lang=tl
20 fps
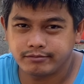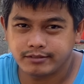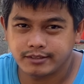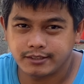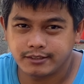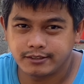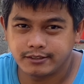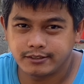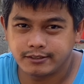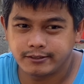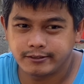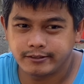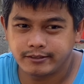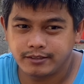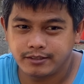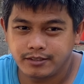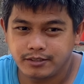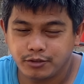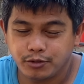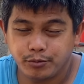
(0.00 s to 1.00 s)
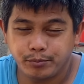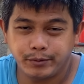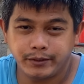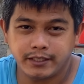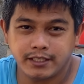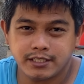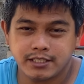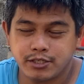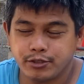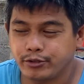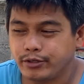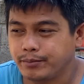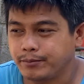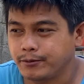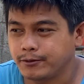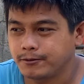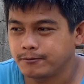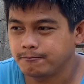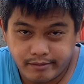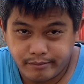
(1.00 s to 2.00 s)
So, kompetisyon na
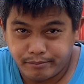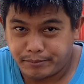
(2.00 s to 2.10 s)
po.